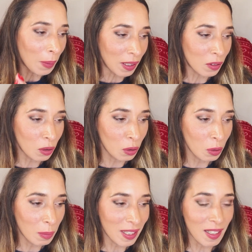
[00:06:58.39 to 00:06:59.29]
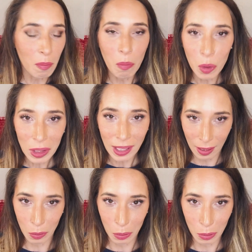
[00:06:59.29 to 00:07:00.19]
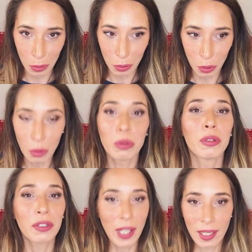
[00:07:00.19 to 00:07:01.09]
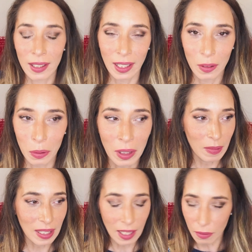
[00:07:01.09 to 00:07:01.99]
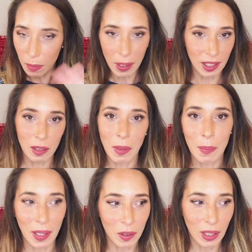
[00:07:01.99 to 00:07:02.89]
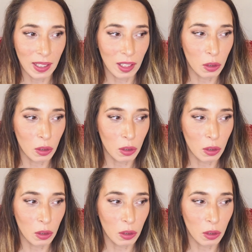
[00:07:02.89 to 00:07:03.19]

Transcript: parce que bah, c'est mon cadeau de vous faire un cadeau. Ça fait partie de ma personnalité.